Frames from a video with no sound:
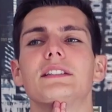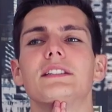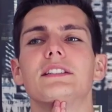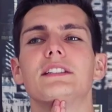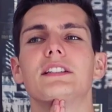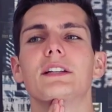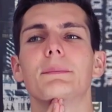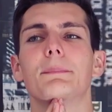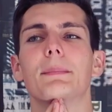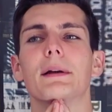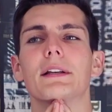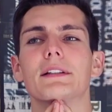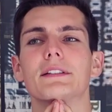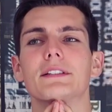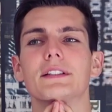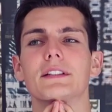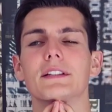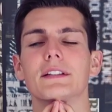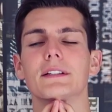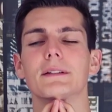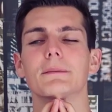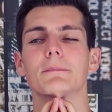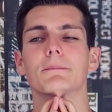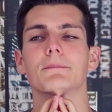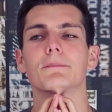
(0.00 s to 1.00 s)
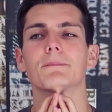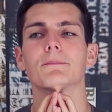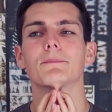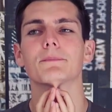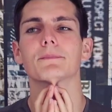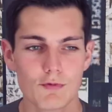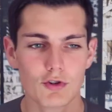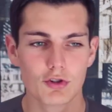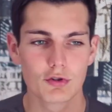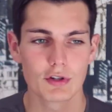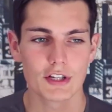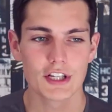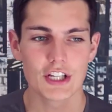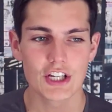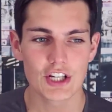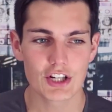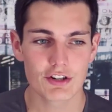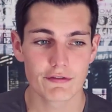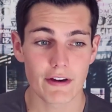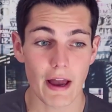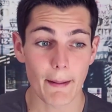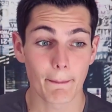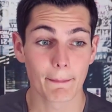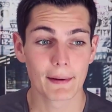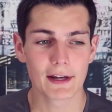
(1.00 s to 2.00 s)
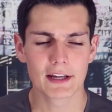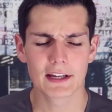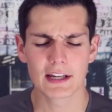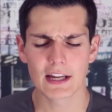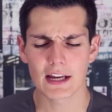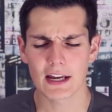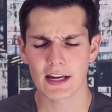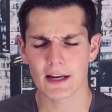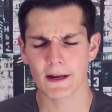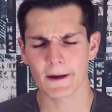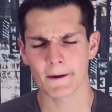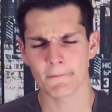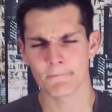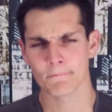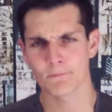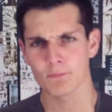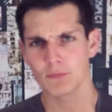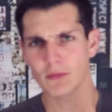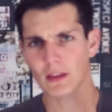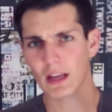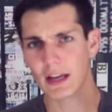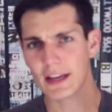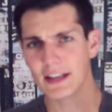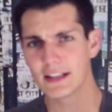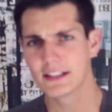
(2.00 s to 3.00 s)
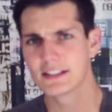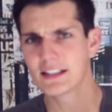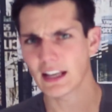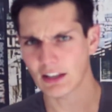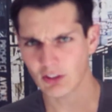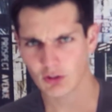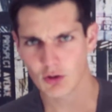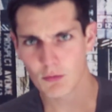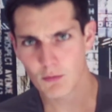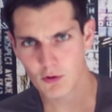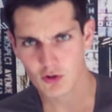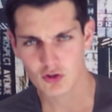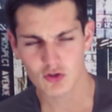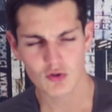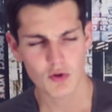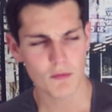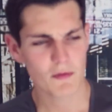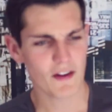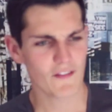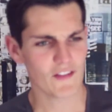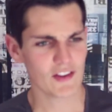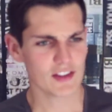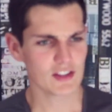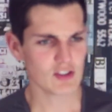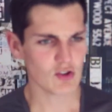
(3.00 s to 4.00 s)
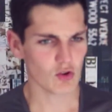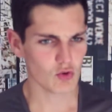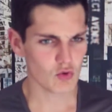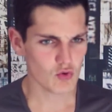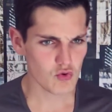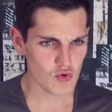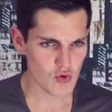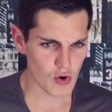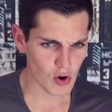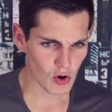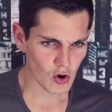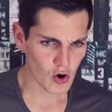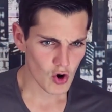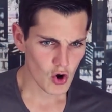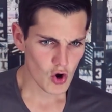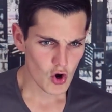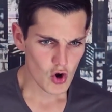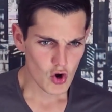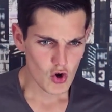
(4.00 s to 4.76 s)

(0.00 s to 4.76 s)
qui s'est passé Je me suis dit, je vais appliquer exactement ce qu'on m'avait dit en cours.